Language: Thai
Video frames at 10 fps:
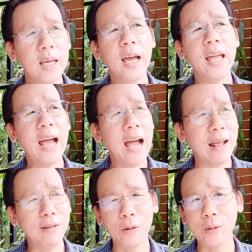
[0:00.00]
ยไออาหาร
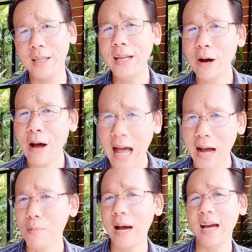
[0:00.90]
สดที่เราหา
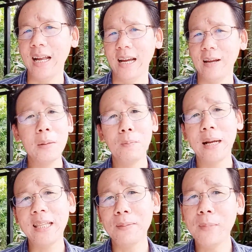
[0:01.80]
มาเนี่ยมั
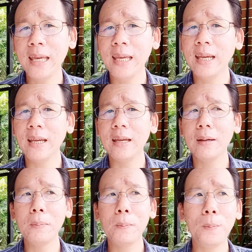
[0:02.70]
นจะมี
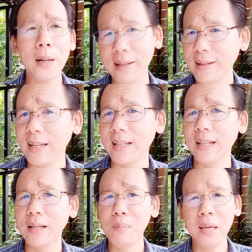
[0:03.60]
ปรสิต
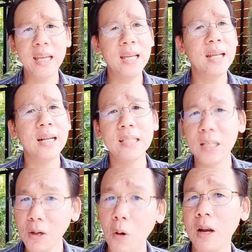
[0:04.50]
มี
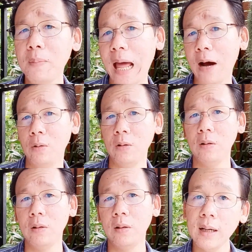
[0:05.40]
เชื้อโรคหรือเปล่า
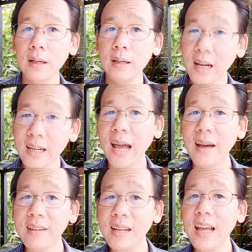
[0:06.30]
เรื่องนี้
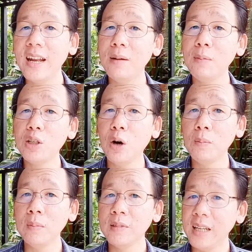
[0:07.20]
ซีเรียสนะผู้ชม
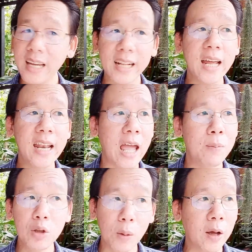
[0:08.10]
ซีเรียสแค่ไหน
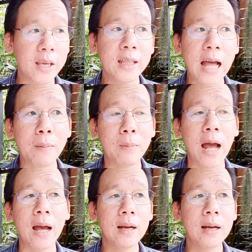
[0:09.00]
ผู้ชมเราคิดตามนะ